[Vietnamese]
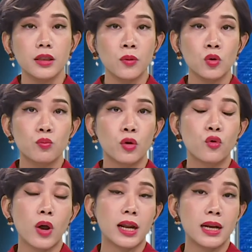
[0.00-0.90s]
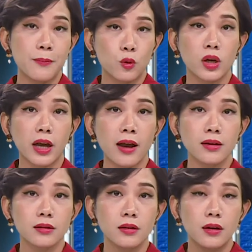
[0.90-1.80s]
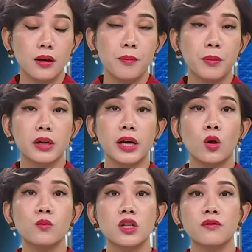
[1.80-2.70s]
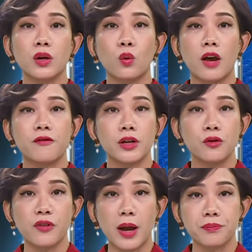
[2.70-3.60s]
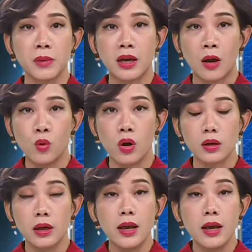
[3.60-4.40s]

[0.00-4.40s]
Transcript: Tiếp tục một vụ án lạm quyền khác. Mới đây ông Dương Văn Hòa và đồng phạm bị cáo buộc